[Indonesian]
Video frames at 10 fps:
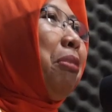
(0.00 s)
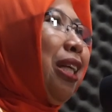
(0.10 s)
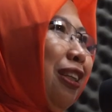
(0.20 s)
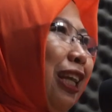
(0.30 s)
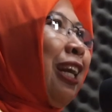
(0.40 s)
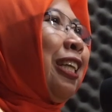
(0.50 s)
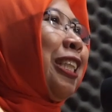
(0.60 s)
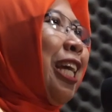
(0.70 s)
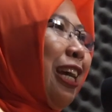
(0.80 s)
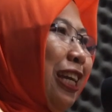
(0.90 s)
minder
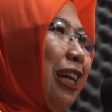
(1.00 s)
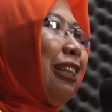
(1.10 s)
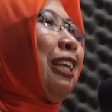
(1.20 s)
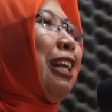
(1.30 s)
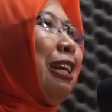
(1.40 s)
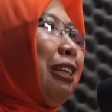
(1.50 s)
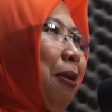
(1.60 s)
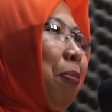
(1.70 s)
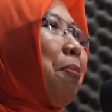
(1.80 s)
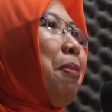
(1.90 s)
saya
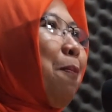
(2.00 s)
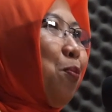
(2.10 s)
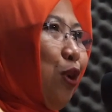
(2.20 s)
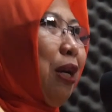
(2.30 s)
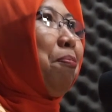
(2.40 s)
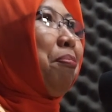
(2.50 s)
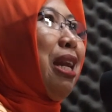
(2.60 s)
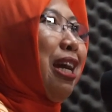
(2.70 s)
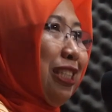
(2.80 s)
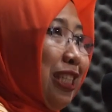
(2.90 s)
terhadap kemampuan
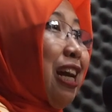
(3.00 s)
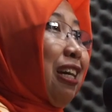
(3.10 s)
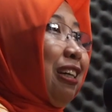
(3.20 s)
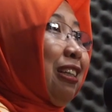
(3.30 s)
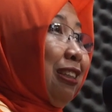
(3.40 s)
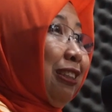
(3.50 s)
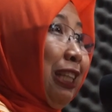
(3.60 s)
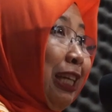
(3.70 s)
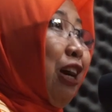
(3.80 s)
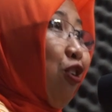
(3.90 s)
belajar e,
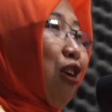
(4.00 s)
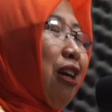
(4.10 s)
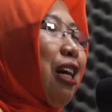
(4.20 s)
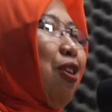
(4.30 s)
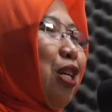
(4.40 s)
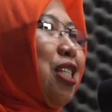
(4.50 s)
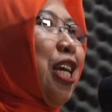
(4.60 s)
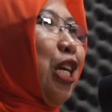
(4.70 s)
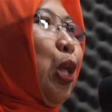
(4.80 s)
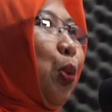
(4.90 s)
tiga orang kawan
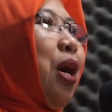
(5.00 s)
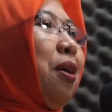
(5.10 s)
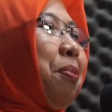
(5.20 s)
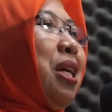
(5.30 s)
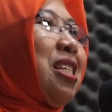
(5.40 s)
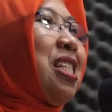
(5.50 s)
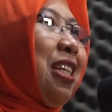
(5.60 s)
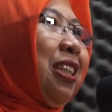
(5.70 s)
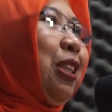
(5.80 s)
saya yang luar biasa